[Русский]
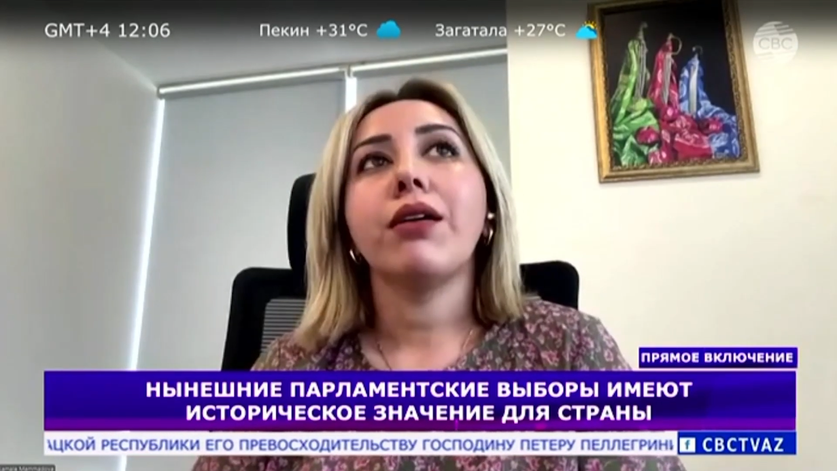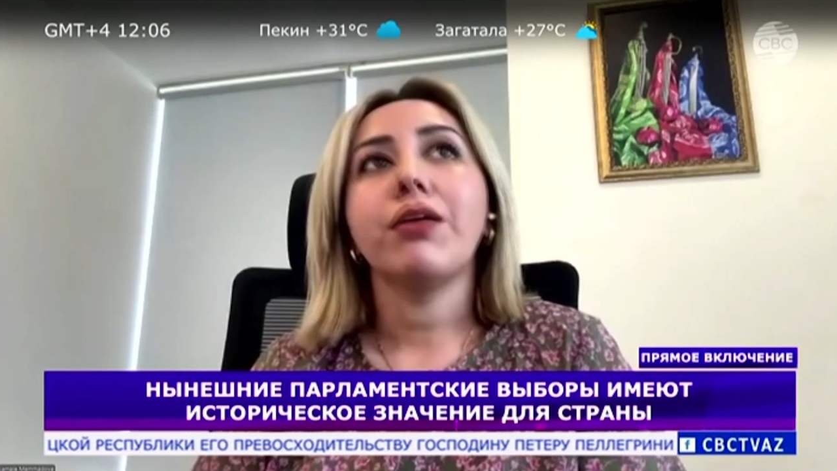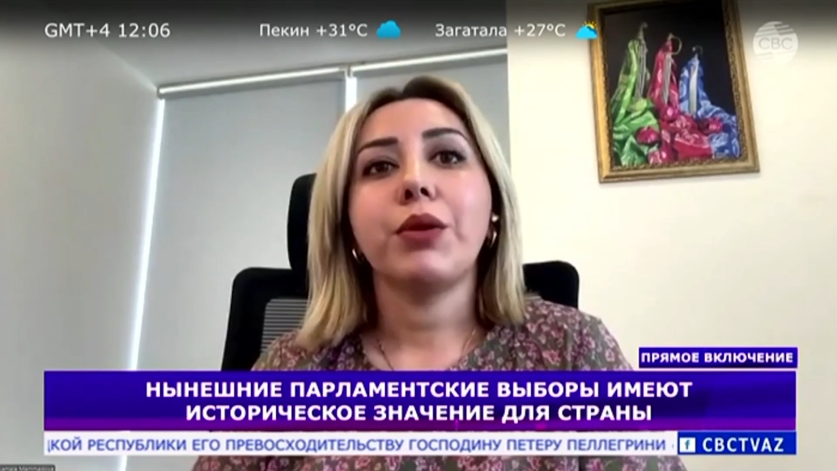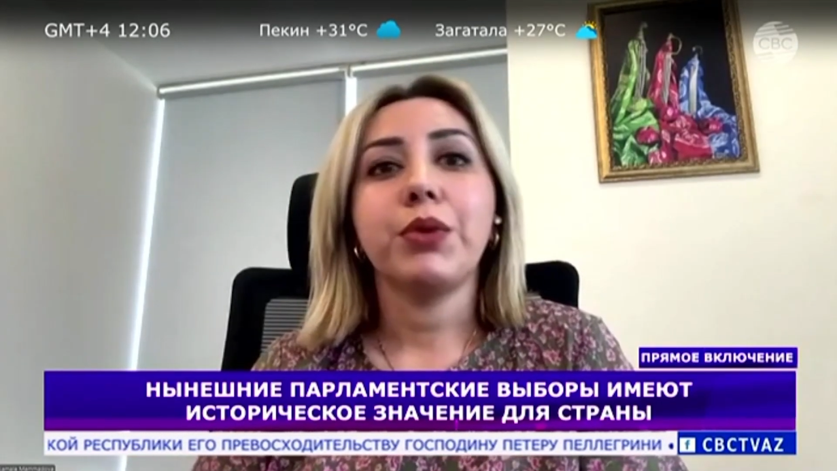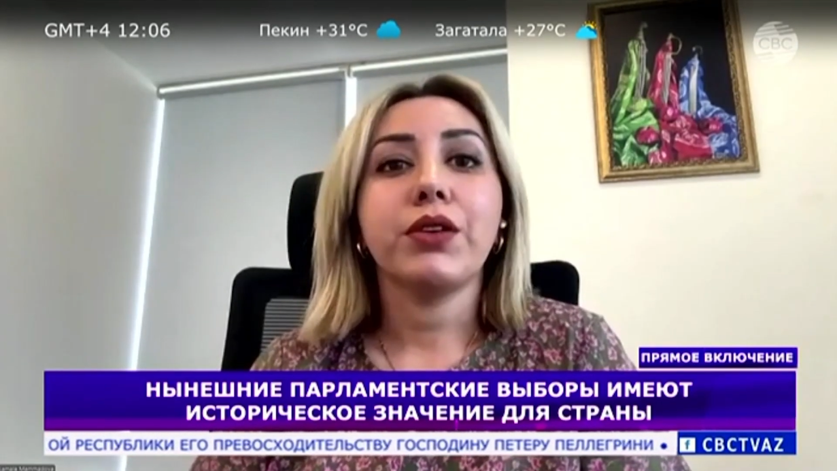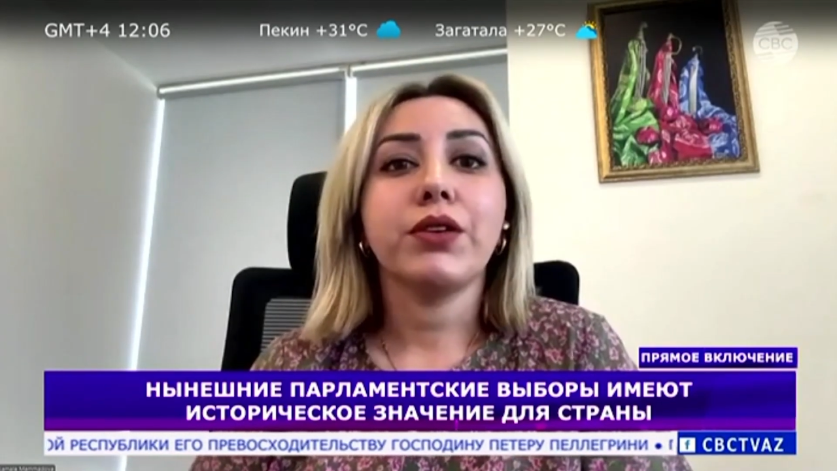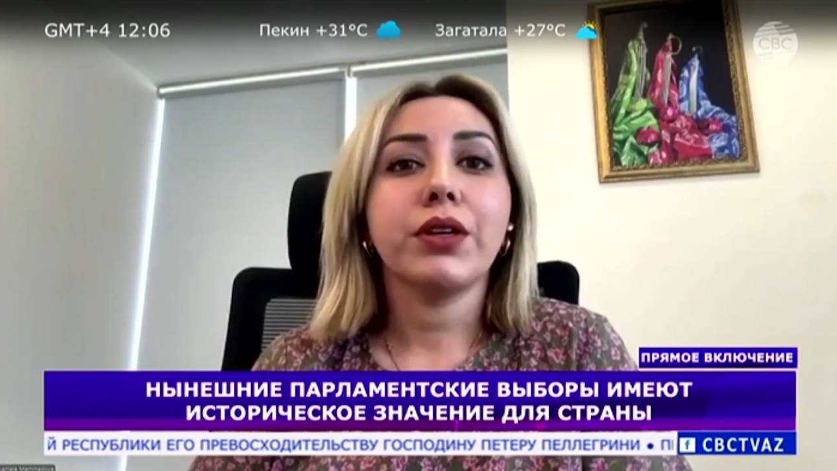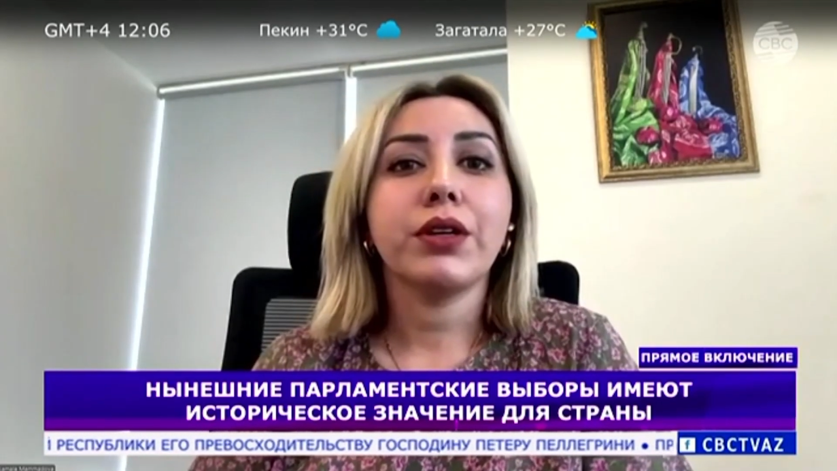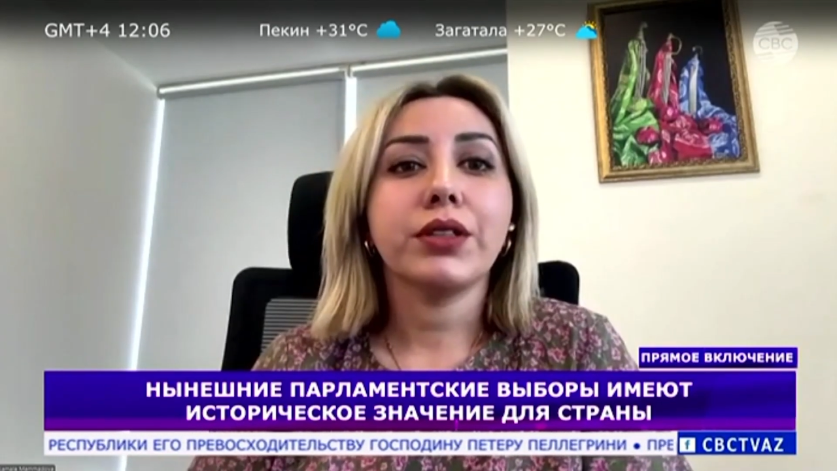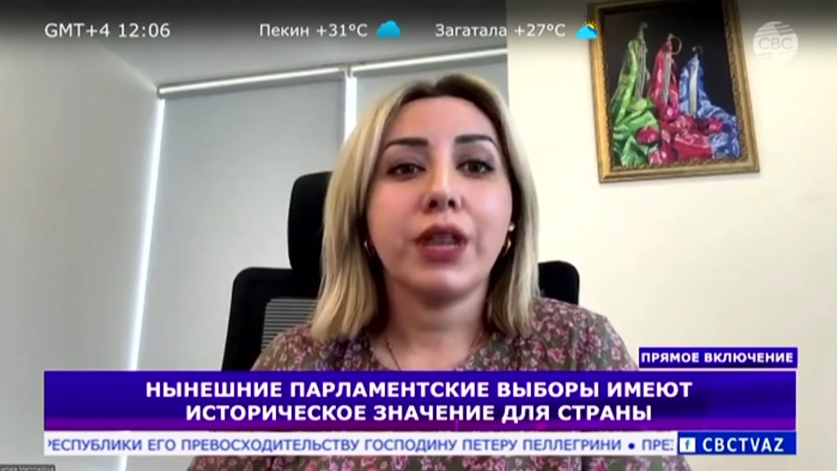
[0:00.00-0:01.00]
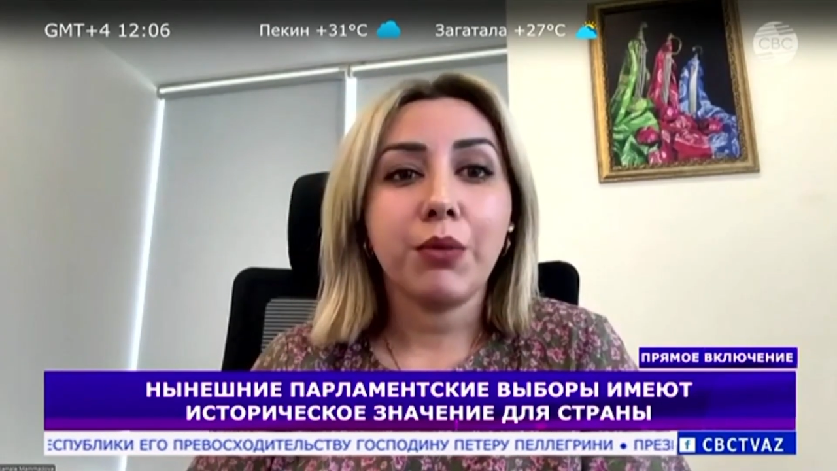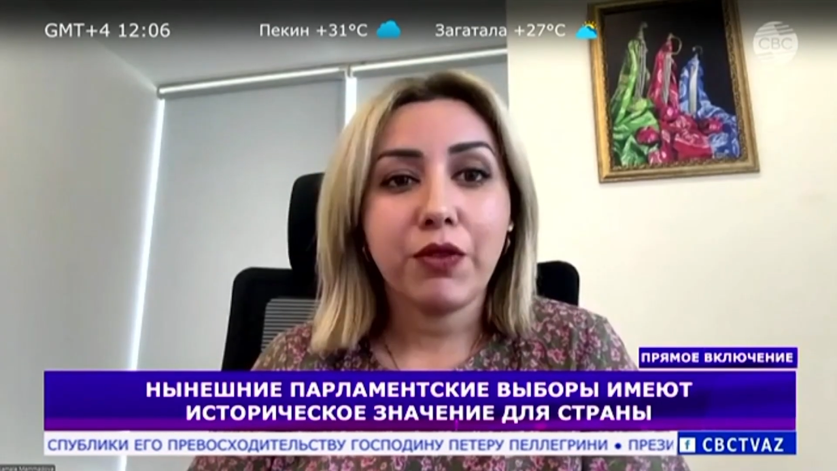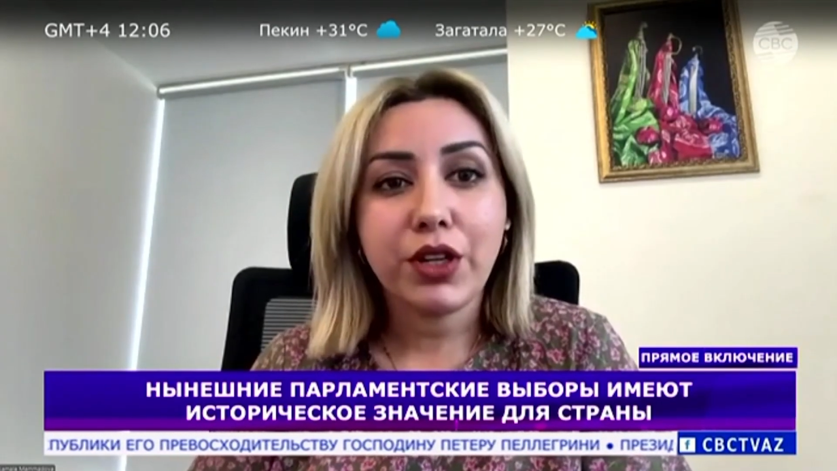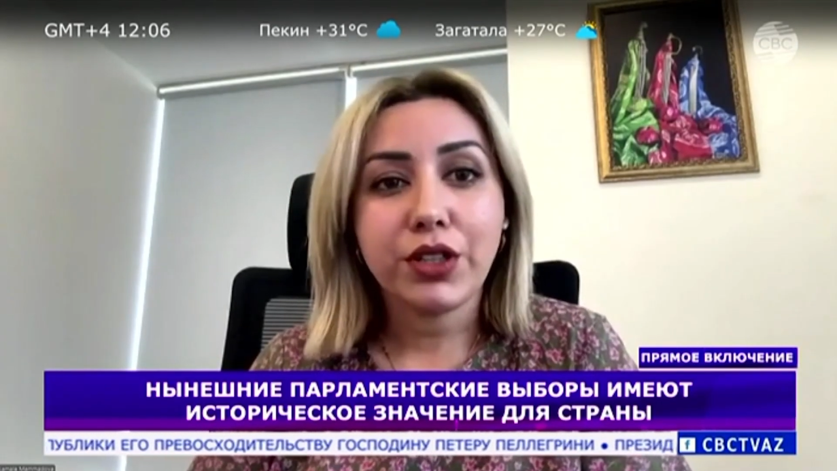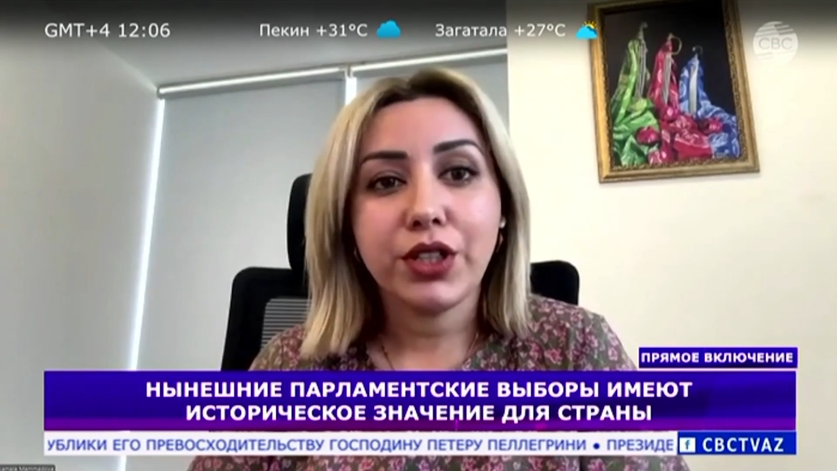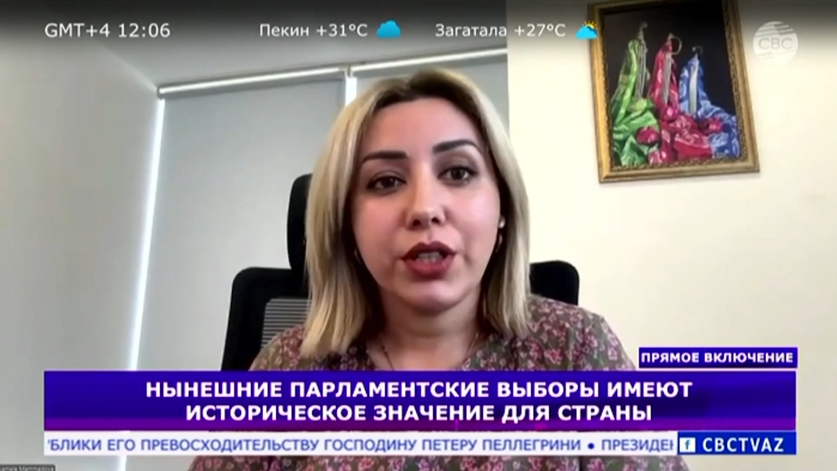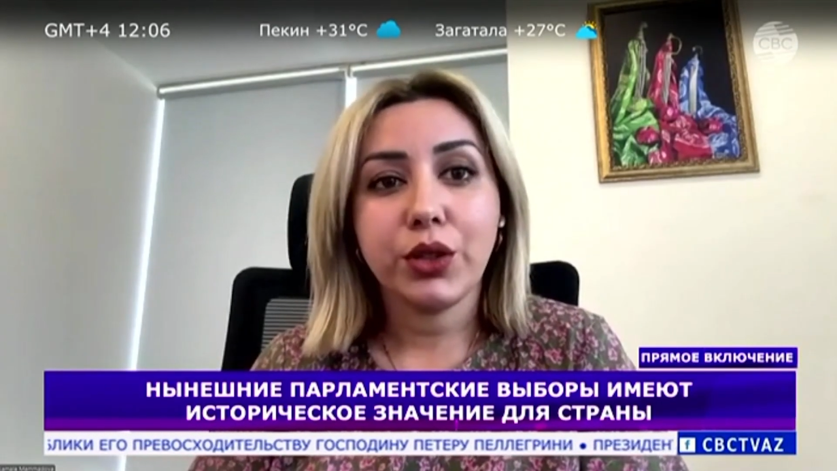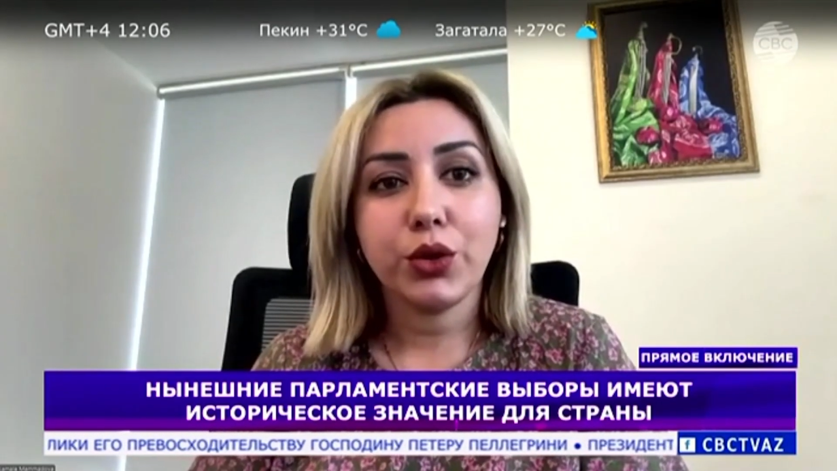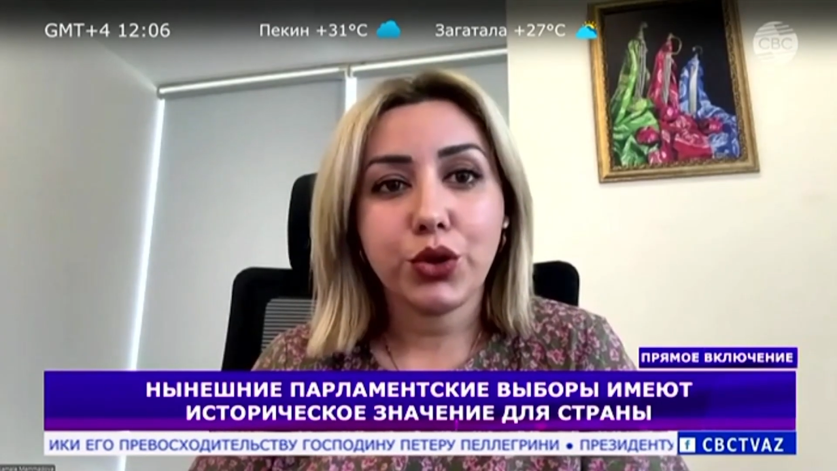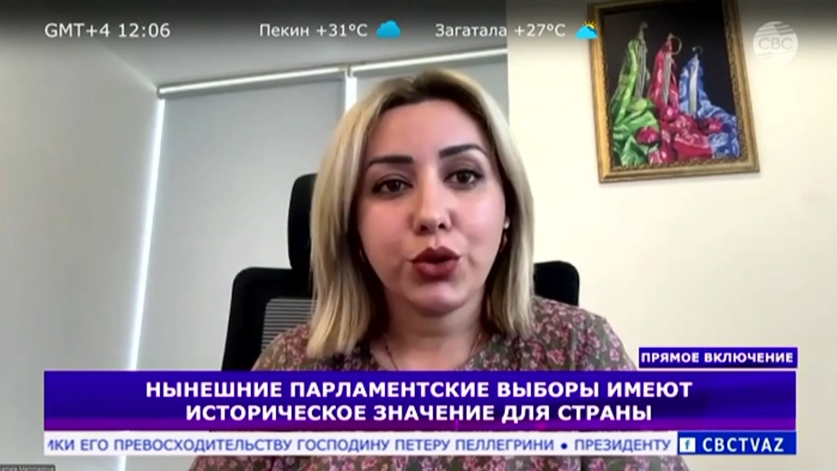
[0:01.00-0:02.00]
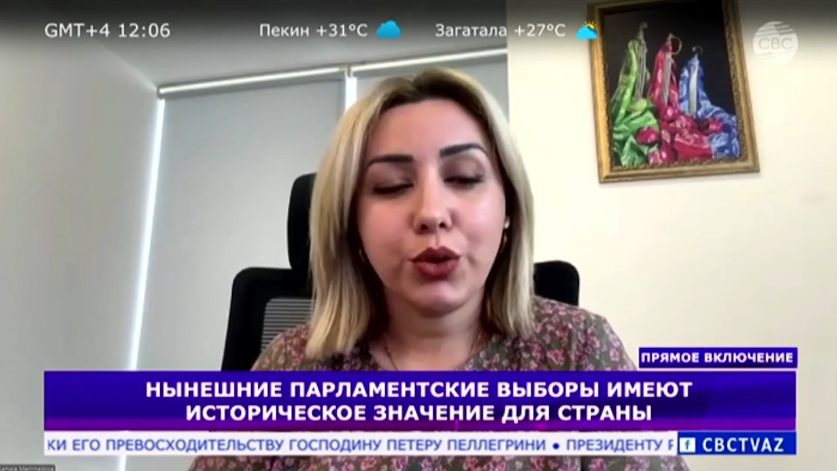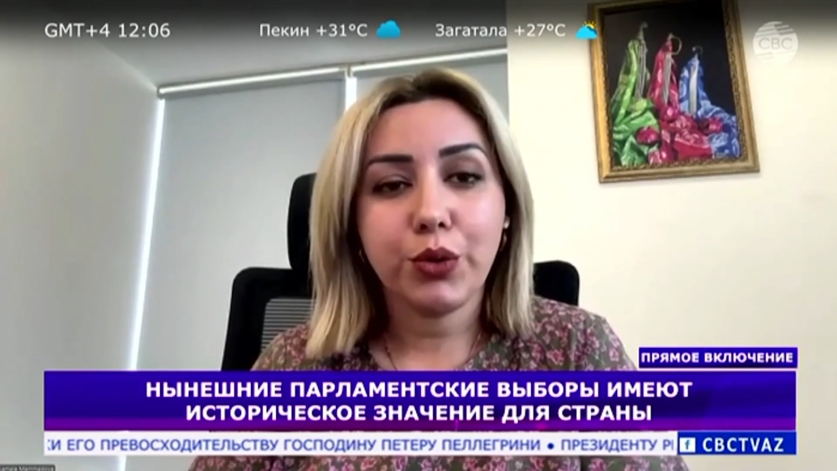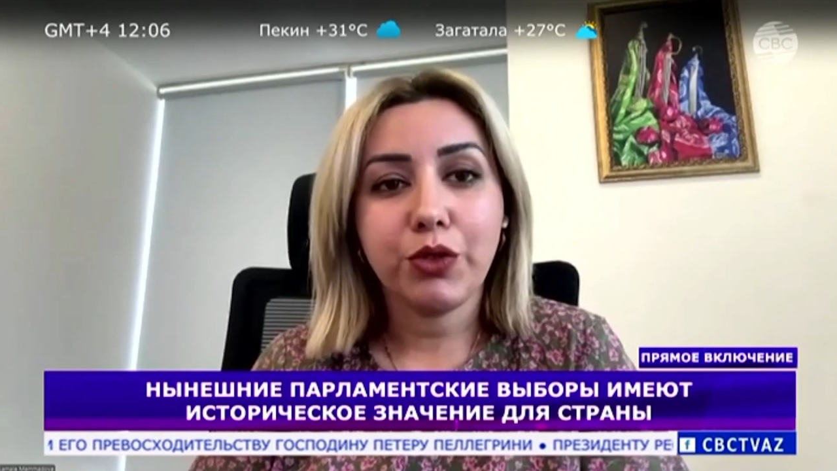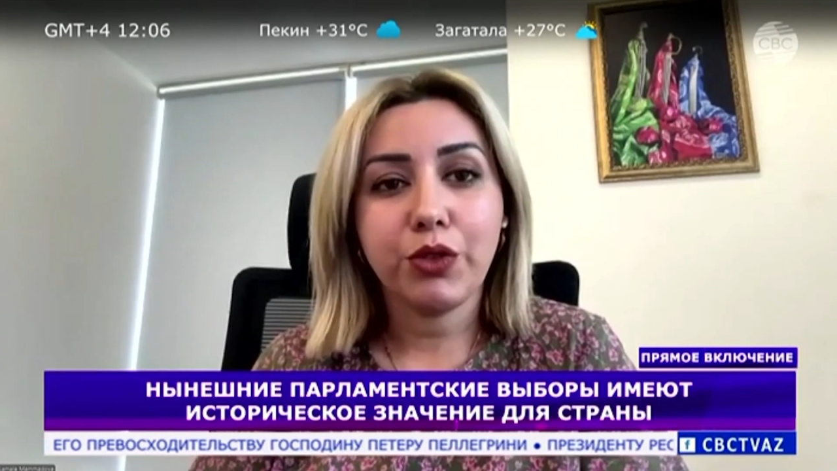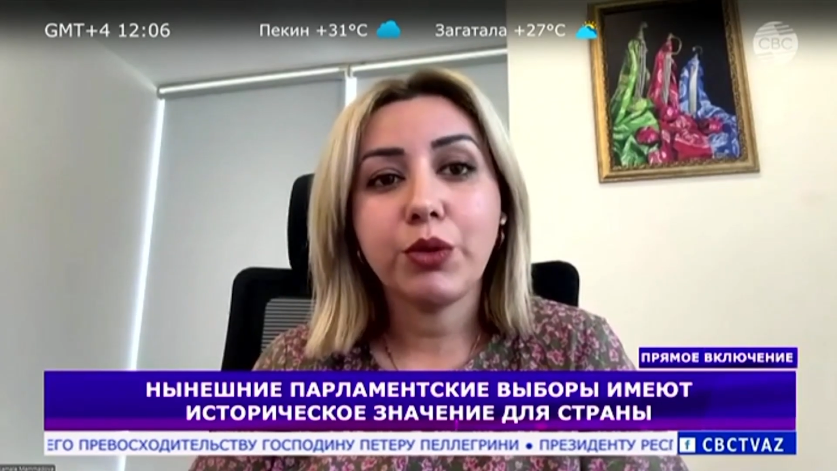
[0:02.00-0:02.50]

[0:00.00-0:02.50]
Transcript: А, во-первых, э, самое важное — это то, что